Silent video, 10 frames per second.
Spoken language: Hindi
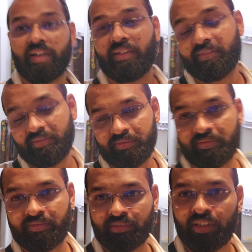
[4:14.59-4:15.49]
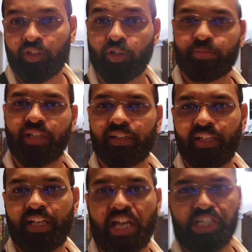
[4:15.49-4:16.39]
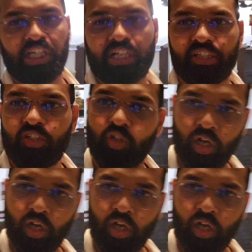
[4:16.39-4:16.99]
रहा तो अब चलते हैं नाश्ता करते हैं